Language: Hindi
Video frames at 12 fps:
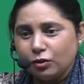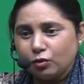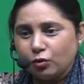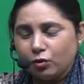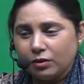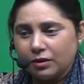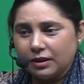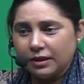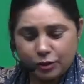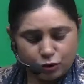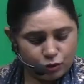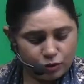तो
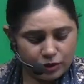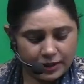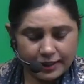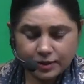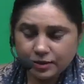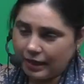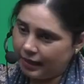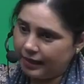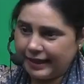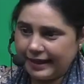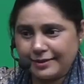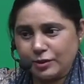ये ये हाँ
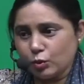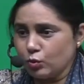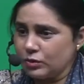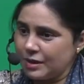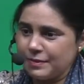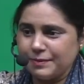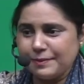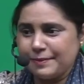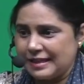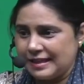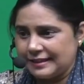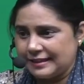एक से दूसरे में भी
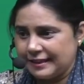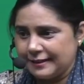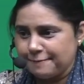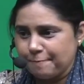फैल जाती है